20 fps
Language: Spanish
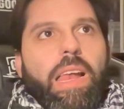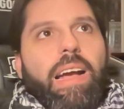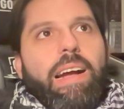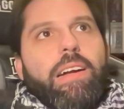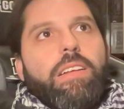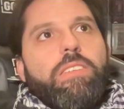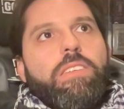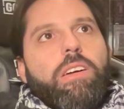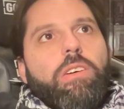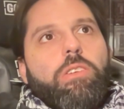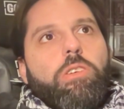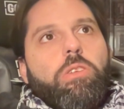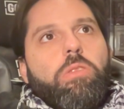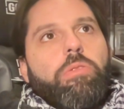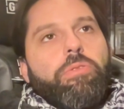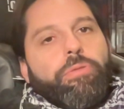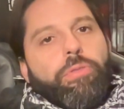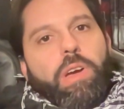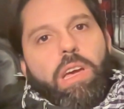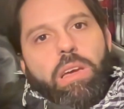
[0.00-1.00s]
a la cancha
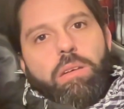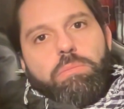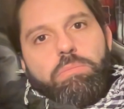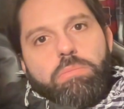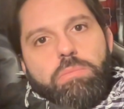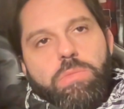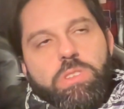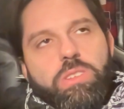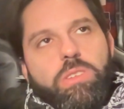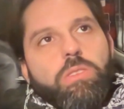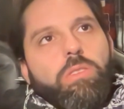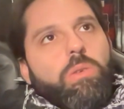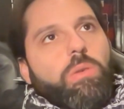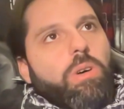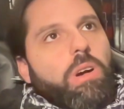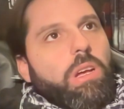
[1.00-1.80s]
con fe diciendo,